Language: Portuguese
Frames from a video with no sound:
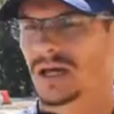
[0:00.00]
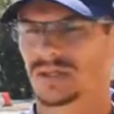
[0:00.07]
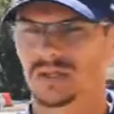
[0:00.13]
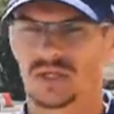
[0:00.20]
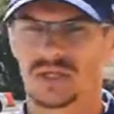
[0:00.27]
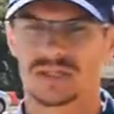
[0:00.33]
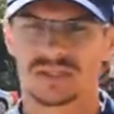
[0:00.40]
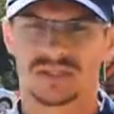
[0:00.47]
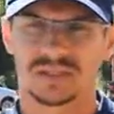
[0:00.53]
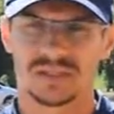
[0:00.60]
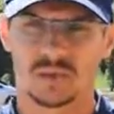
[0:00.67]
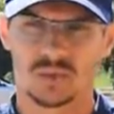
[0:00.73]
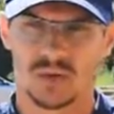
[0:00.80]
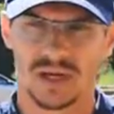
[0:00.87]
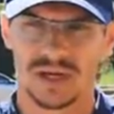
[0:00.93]
As dicas de
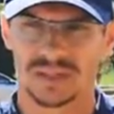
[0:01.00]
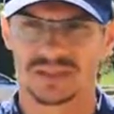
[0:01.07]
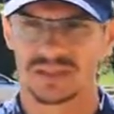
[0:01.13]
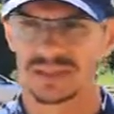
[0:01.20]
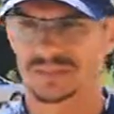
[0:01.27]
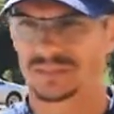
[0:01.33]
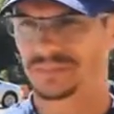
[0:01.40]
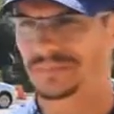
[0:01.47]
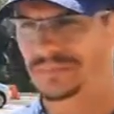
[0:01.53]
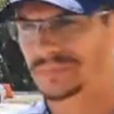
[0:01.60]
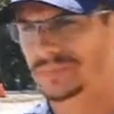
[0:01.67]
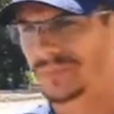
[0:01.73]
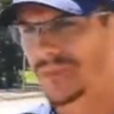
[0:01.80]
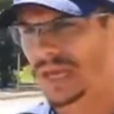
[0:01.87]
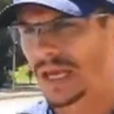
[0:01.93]
segurança,
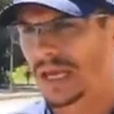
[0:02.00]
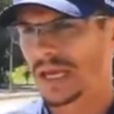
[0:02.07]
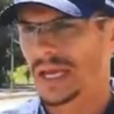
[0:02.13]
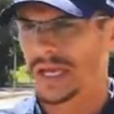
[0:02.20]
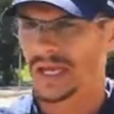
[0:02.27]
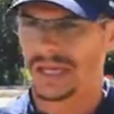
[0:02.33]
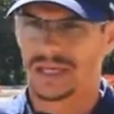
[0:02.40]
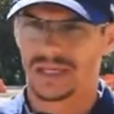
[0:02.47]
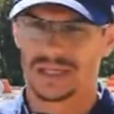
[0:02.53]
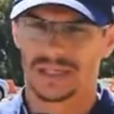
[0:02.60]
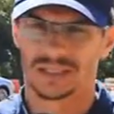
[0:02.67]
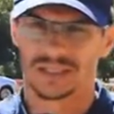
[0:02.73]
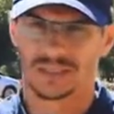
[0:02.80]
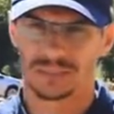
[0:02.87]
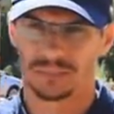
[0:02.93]

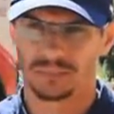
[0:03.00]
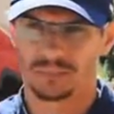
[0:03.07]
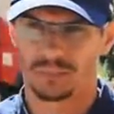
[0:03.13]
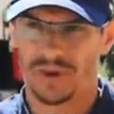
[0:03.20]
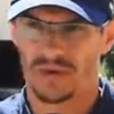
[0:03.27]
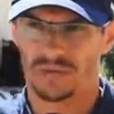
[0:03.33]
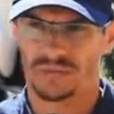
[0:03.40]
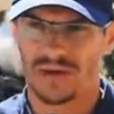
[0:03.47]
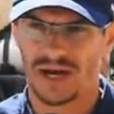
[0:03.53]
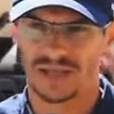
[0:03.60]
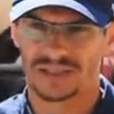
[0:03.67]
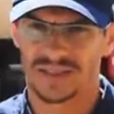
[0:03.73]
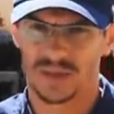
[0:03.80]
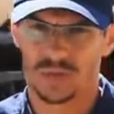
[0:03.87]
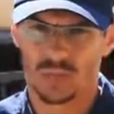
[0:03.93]
elas
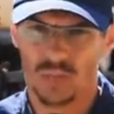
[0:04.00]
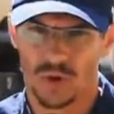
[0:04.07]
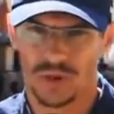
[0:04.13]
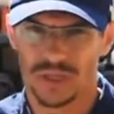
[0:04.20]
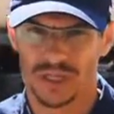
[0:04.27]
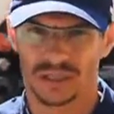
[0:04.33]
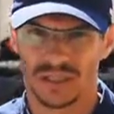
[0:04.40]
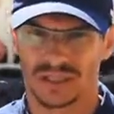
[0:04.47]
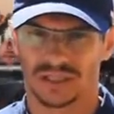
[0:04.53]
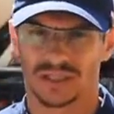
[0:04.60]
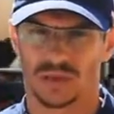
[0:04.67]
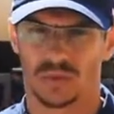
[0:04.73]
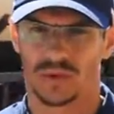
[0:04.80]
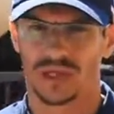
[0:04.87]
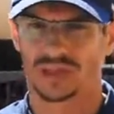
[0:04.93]
perfazem uma
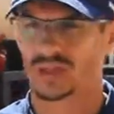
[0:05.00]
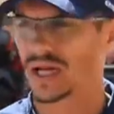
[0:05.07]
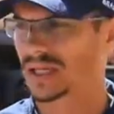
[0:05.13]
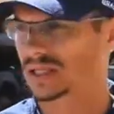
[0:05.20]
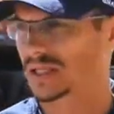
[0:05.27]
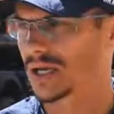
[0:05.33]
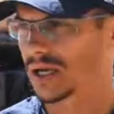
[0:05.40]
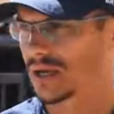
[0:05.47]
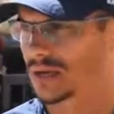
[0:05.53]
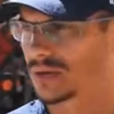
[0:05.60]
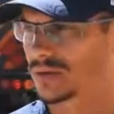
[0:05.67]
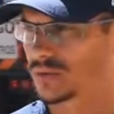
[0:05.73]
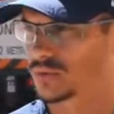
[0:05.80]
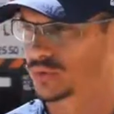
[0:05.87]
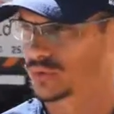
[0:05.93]
orientação, que é tratar
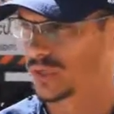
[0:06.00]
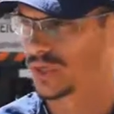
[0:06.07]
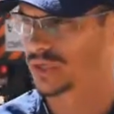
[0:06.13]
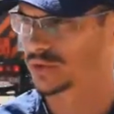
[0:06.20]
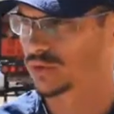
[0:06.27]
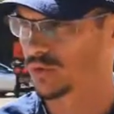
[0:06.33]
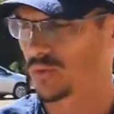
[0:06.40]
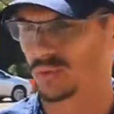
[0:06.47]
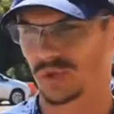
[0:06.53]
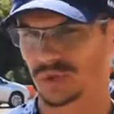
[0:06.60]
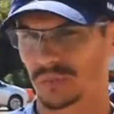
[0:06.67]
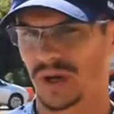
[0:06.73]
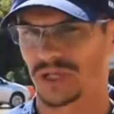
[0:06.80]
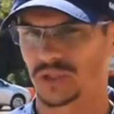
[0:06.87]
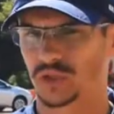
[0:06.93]
o trânsito como um
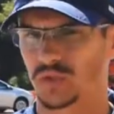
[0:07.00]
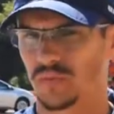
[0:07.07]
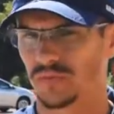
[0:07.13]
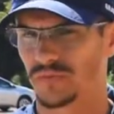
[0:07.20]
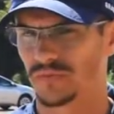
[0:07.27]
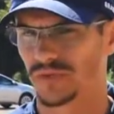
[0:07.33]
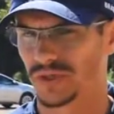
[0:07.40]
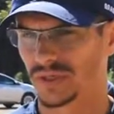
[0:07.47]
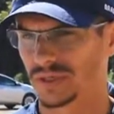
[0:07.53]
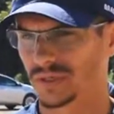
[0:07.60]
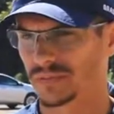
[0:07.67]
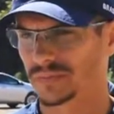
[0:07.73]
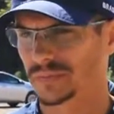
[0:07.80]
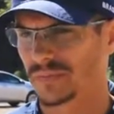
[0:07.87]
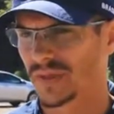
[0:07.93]
espaço de
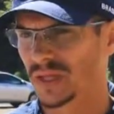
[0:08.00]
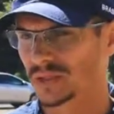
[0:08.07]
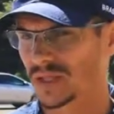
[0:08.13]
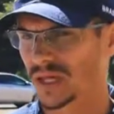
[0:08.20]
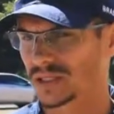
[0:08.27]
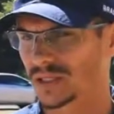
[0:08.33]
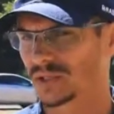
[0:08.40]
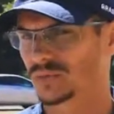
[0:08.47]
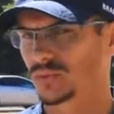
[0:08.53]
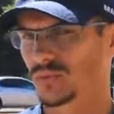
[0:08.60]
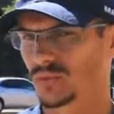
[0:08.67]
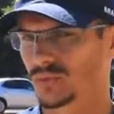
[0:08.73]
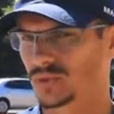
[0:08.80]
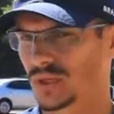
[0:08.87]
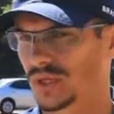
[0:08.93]
convivência. Tratando
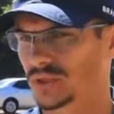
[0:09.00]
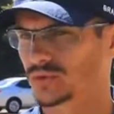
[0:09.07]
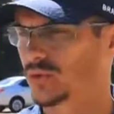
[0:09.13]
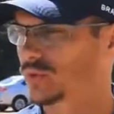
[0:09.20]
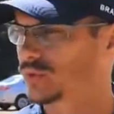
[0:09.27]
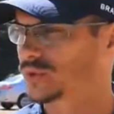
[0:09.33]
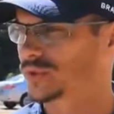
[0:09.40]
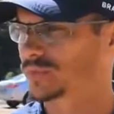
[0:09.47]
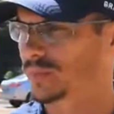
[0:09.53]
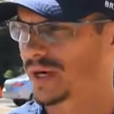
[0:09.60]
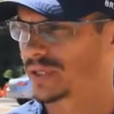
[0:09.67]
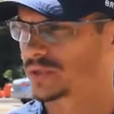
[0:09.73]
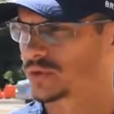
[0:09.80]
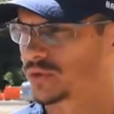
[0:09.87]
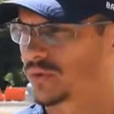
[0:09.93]
o trânsito como um
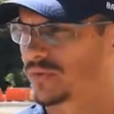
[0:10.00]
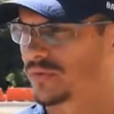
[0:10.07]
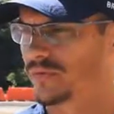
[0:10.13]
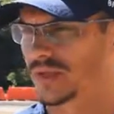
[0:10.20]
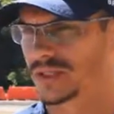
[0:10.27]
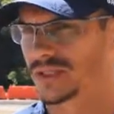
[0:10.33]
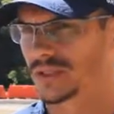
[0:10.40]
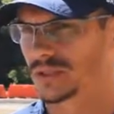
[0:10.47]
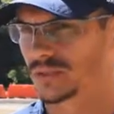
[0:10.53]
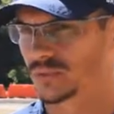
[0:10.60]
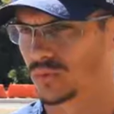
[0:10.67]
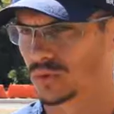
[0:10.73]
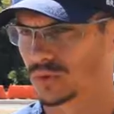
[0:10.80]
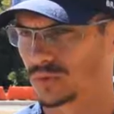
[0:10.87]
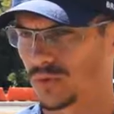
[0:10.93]
espaço de convivência em que
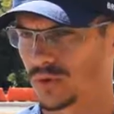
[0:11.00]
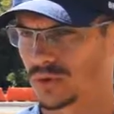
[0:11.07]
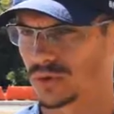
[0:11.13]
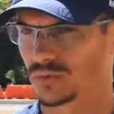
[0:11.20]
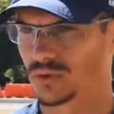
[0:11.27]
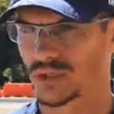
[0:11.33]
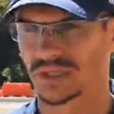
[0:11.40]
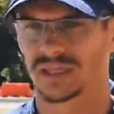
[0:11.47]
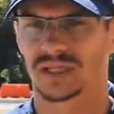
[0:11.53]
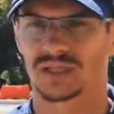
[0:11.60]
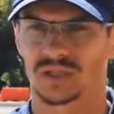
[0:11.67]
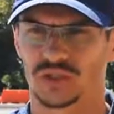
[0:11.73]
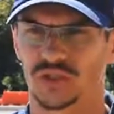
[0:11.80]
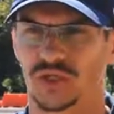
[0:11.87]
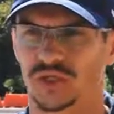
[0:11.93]
todos possam utilizar
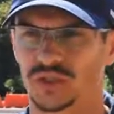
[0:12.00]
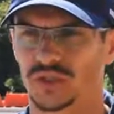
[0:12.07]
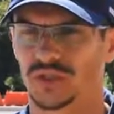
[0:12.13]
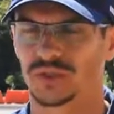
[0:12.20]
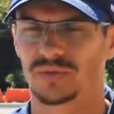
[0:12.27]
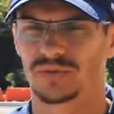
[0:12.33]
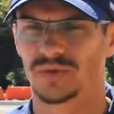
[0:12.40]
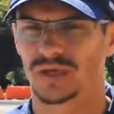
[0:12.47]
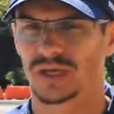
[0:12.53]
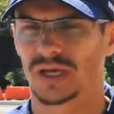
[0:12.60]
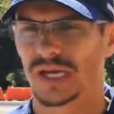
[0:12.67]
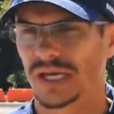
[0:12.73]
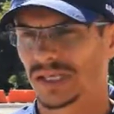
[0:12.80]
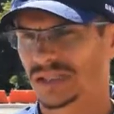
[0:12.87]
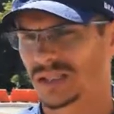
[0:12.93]
esse direito de ir e vir,
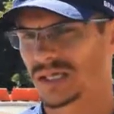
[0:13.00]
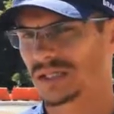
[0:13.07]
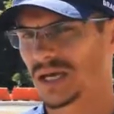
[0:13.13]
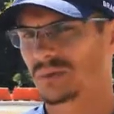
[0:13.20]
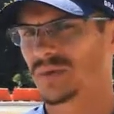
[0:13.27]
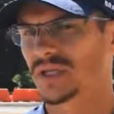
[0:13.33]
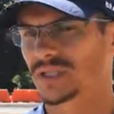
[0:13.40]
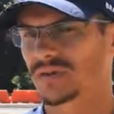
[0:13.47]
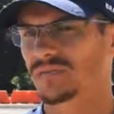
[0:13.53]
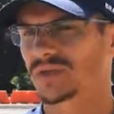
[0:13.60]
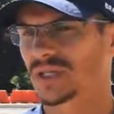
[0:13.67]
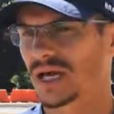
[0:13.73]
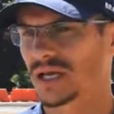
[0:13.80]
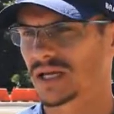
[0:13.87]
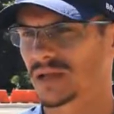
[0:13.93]
certamente
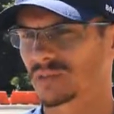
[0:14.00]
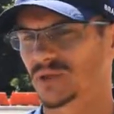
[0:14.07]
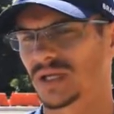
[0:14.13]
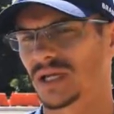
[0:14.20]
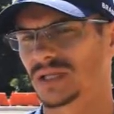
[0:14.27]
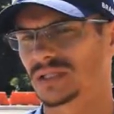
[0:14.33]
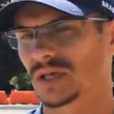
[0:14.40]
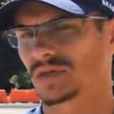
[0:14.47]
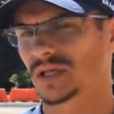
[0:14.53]
evitaremos realizar